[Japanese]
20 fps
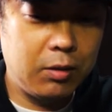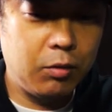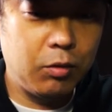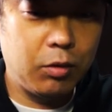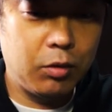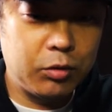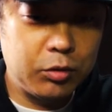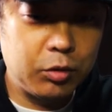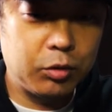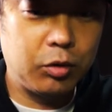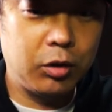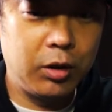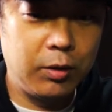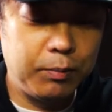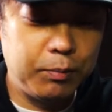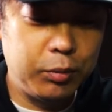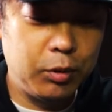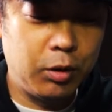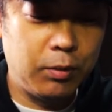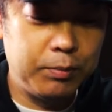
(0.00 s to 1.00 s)
おちょっと
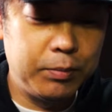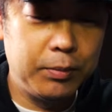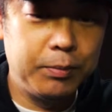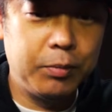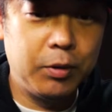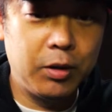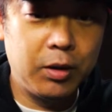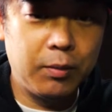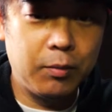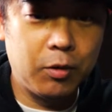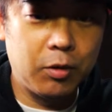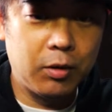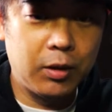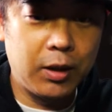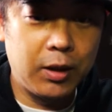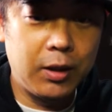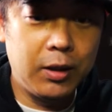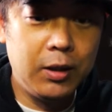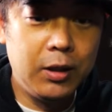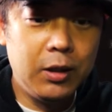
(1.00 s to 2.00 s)
ヒップホップっぽいねもろ
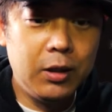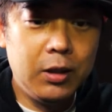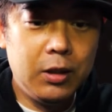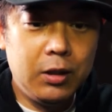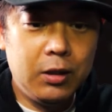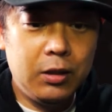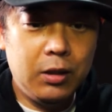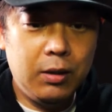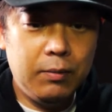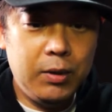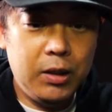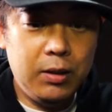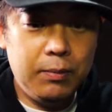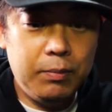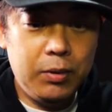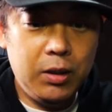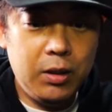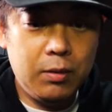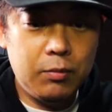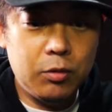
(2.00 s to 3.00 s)
ね。で
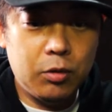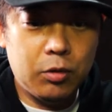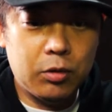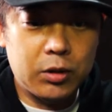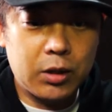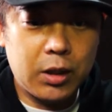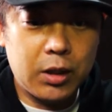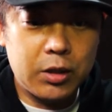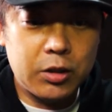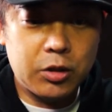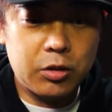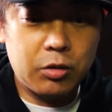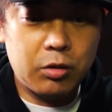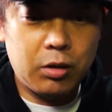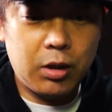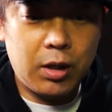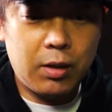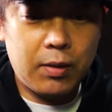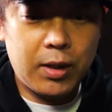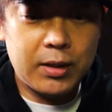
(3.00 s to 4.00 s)
BPM を最初
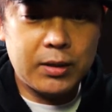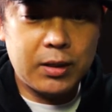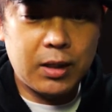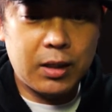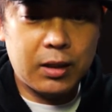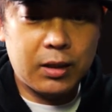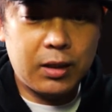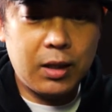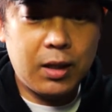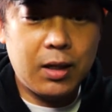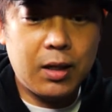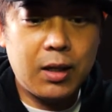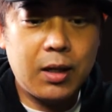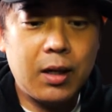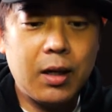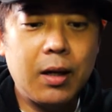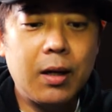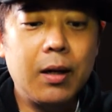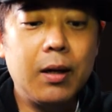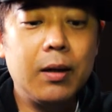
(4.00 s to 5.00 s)
合わせ
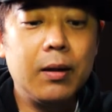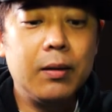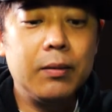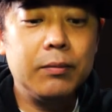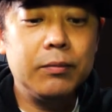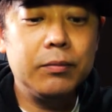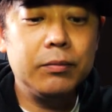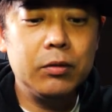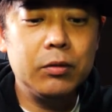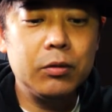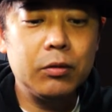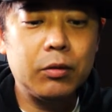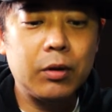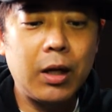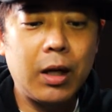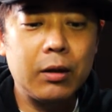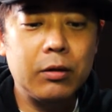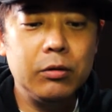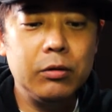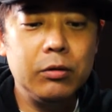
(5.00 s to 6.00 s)
てちょっと
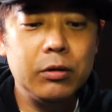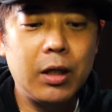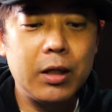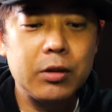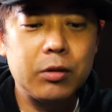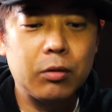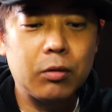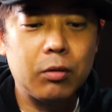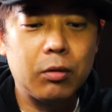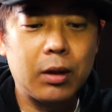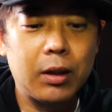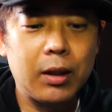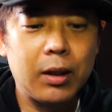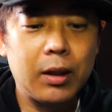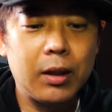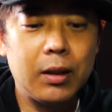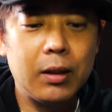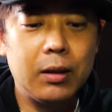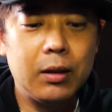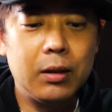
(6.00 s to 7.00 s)
100ぐらいしとこうか
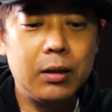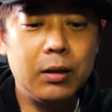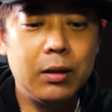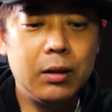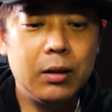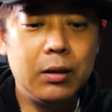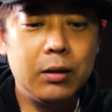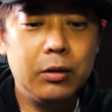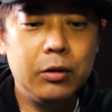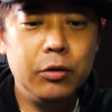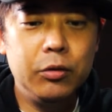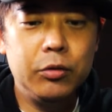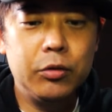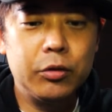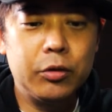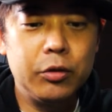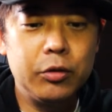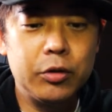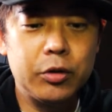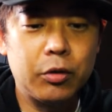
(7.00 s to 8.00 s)
な。
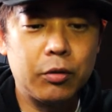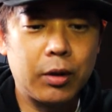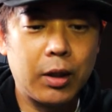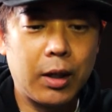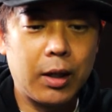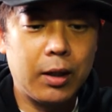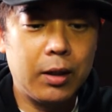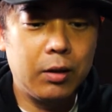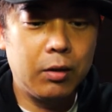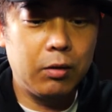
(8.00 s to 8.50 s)
99にしようか。